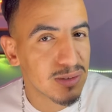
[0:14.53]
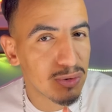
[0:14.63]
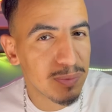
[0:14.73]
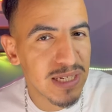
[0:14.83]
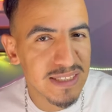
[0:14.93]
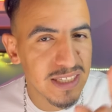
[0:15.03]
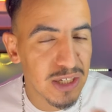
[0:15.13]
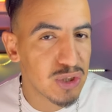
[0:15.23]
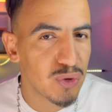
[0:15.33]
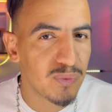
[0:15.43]
الطوموبيلات غير
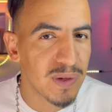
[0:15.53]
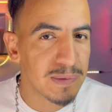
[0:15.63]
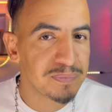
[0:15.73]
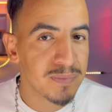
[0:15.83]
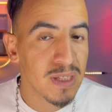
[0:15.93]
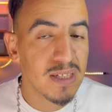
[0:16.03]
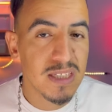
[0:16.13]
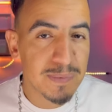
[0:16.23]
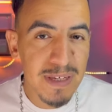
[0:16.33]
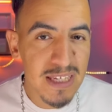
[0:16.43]
كيشوف فيه
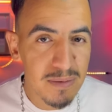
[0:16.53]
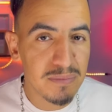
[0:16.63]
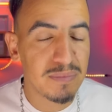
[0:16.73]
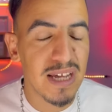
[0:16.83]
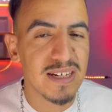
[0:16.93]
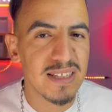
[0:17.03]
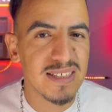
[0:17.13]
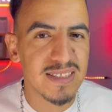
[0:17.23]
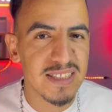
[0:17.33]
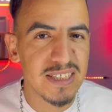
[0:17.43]
تبين بان داك
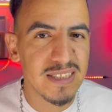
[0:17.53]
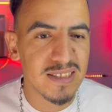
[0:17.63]
السيد